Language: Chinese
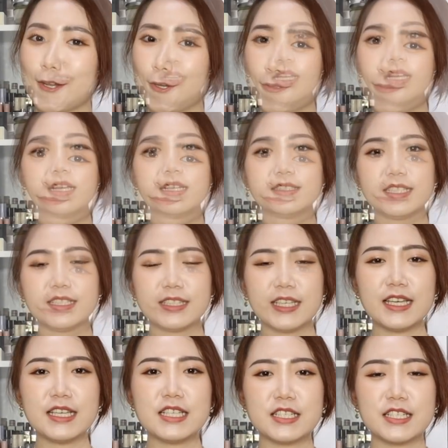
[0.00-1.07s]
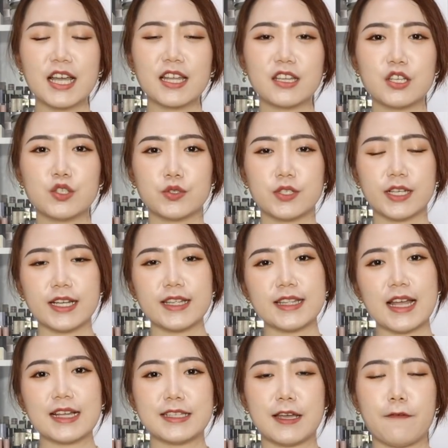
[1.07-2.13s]
喽。今天以上呢，就是跟
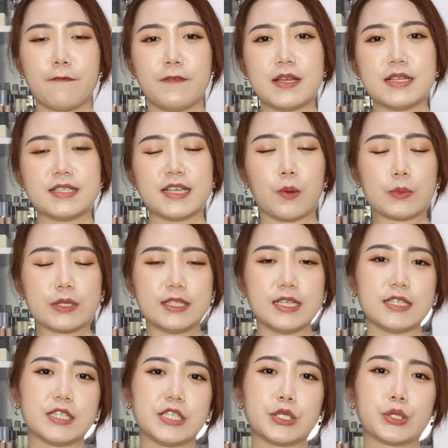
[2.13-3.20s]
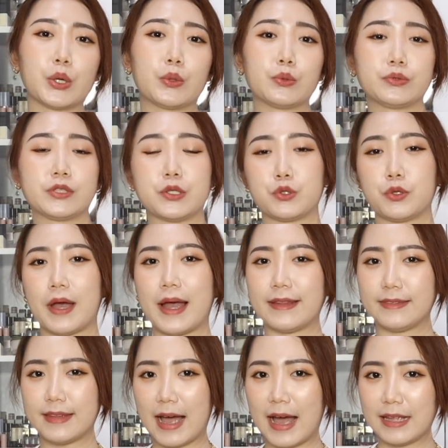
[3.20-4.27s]
大家分享我近期购入的
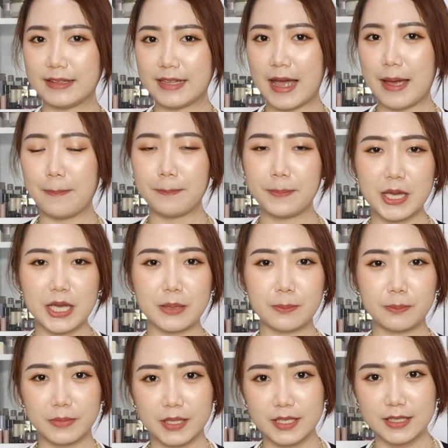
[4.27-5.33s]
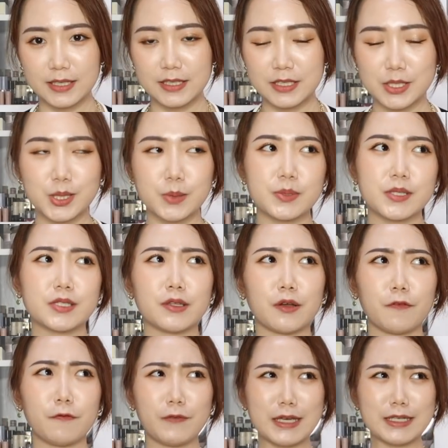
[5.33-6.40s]
穿搭单品们，是不是
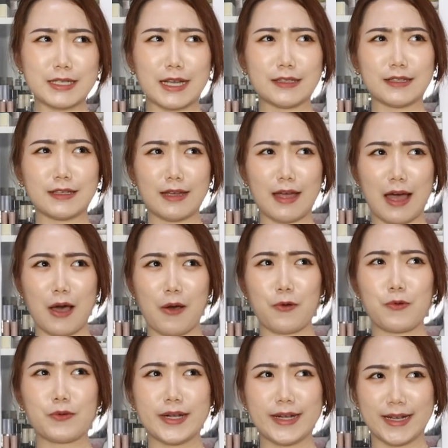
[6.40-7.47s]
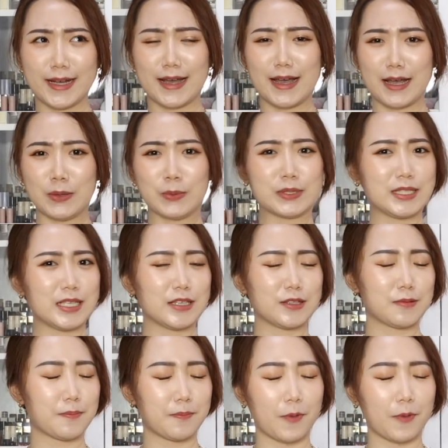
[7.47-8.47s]
都非常的好看？我自己。